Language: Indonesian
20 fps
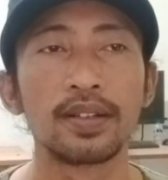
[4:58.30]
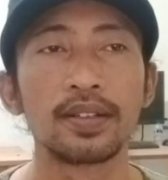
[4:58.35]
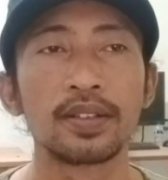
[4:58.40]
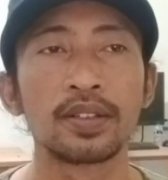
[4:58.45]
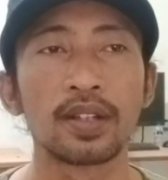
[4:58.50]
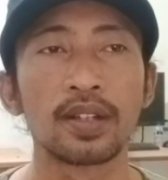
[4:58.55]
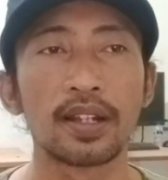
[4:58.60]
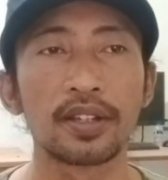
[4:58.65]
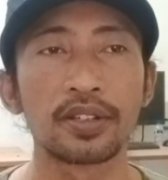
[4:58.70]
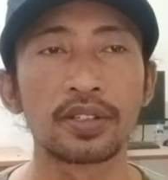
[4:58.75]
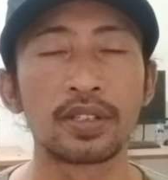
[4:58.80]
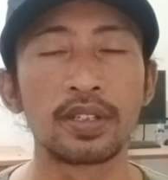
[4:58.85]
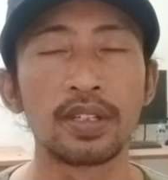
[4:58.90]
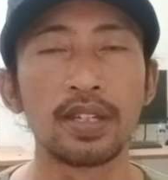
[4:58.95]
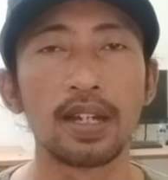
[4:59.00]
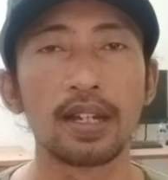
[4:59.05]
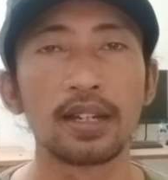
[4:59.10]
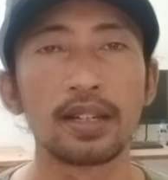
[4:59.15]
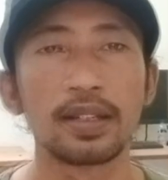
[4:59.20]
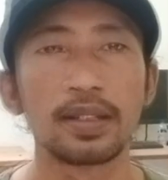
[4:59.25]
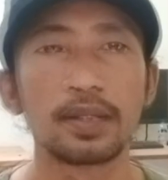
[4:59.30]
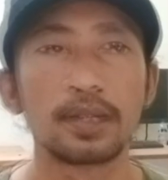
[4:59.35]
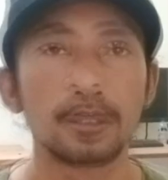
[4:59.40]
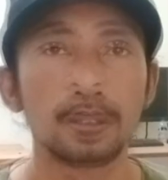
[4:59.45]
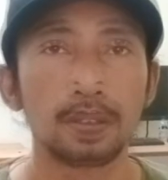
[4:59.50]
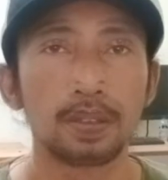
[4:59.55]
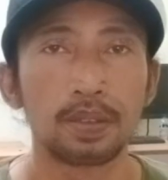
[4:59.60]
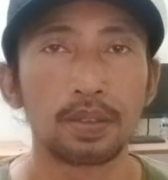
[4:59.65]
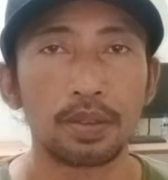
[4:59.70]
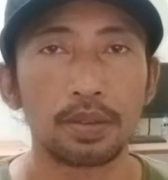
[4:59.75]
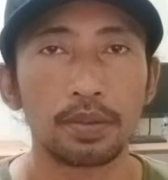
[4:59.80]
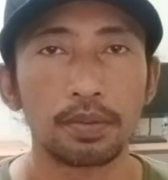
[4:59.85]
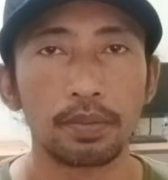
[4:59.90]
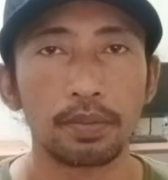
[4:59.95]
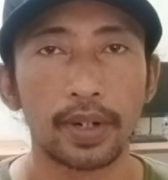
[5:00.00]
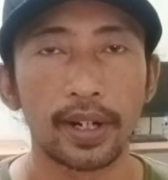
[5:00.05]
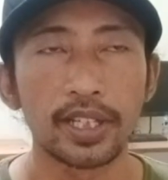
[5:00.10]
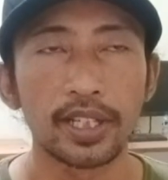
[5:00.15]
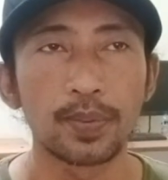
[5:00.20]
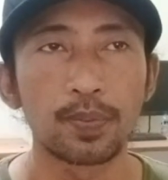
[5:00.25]
jelas dia
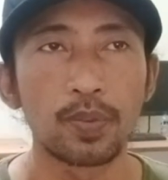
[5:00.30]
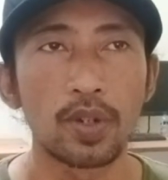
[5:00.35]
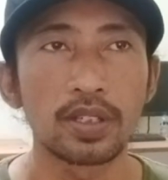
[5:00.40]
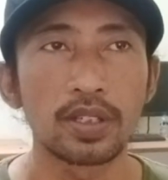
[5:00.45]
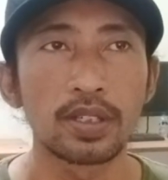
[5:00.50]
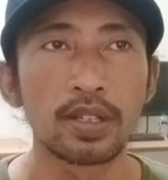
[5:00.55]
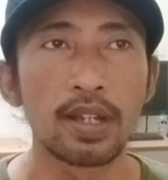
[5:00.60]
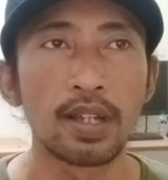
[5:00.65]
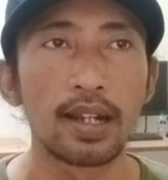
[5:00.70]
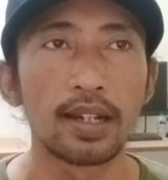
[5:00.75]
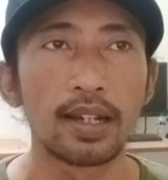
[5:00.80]
Merespons hal